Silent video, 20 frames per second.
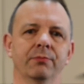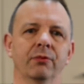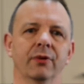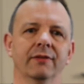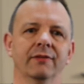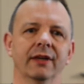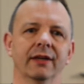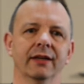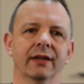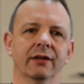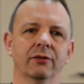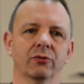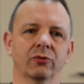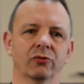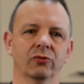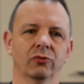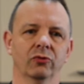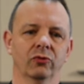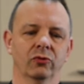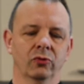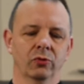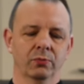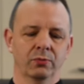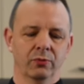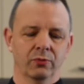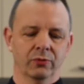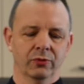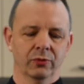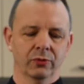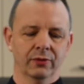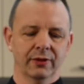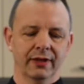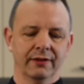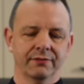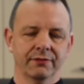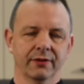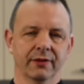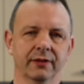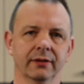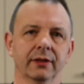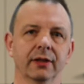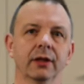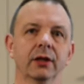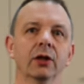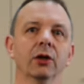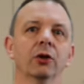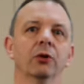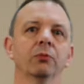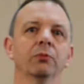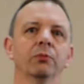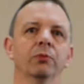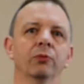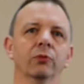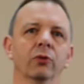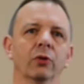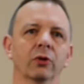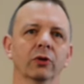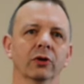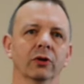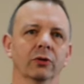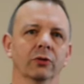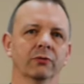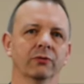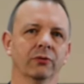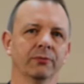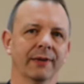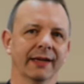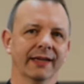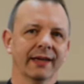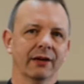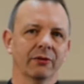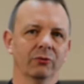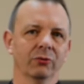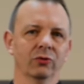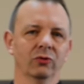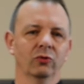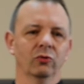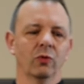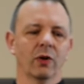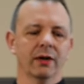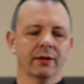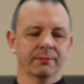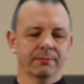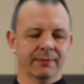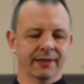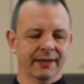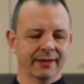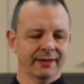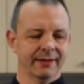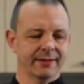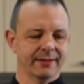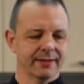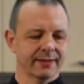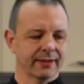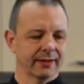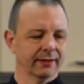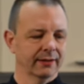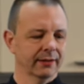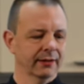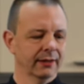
pour avoir quelque chose de, de très fin pour que vos macarons soient bien lisses.